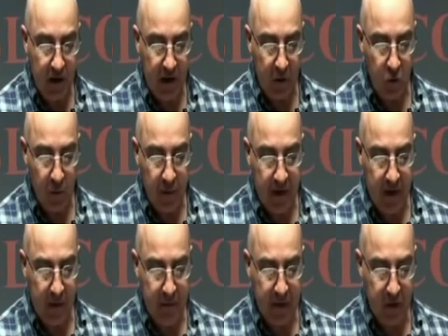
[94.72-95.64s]
y la
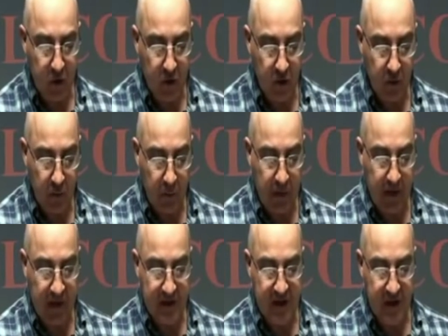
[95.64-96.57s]
lumbrera menor
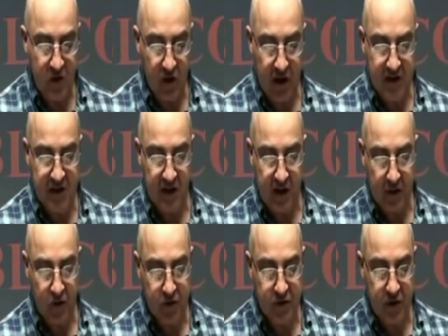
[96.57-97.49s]
para que señoreas en
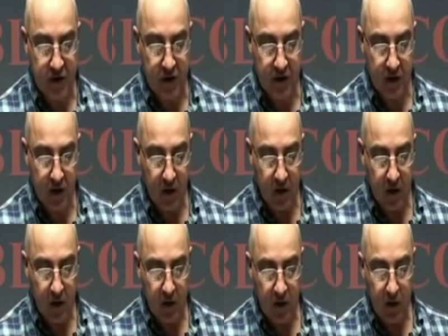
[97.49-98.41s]
la noche.
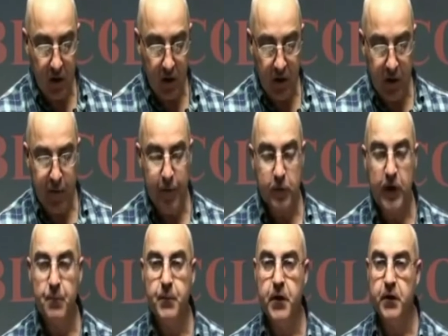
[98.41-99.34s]
Hizo
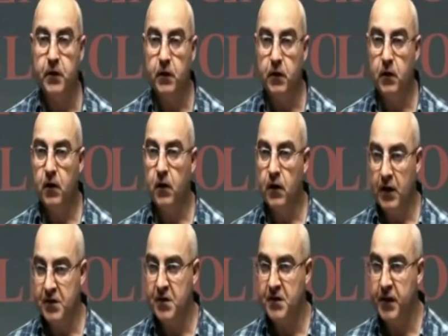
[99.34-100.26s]
también
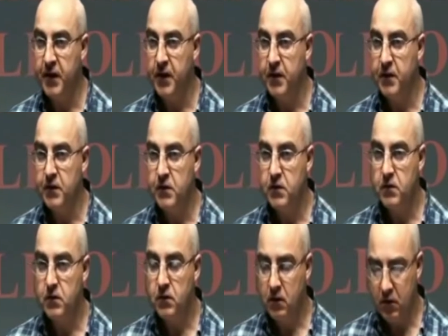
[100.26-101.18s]
las estrellas.
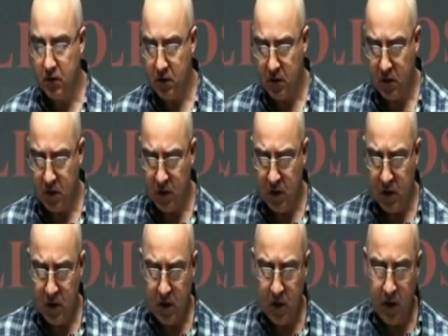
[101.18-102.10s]

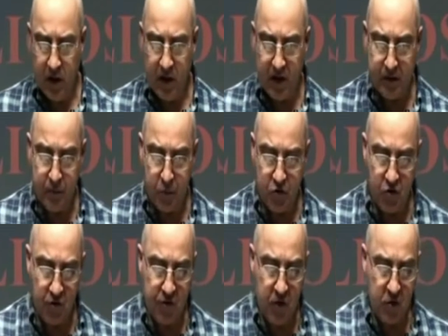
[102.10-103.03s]
Y las
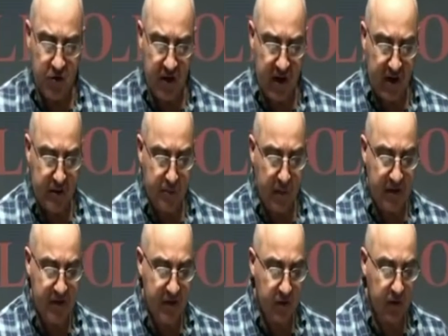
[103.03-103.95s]
puso Dios en la
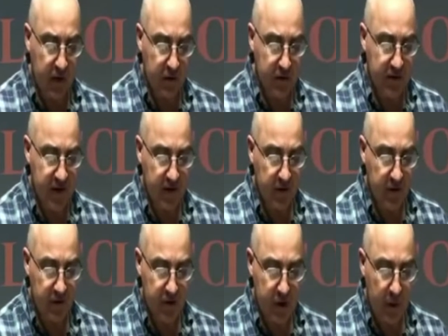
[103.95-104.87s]
expansión de los
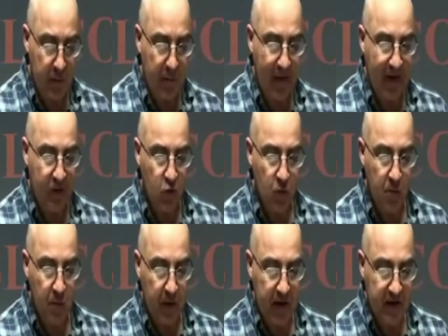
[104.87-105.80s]
cielos para
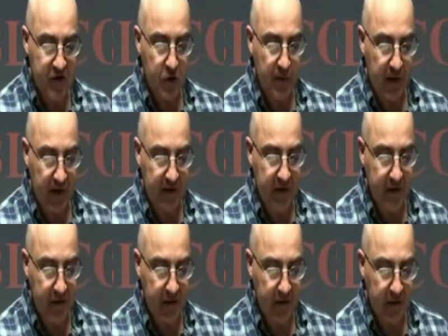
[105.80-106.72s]
alumbrar sobre la
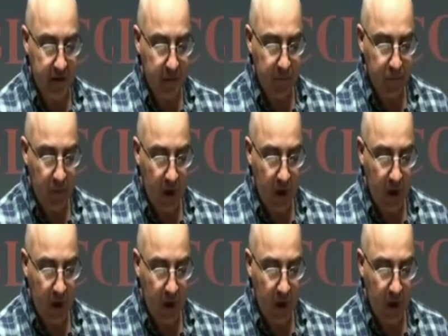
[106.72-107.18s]
tierra,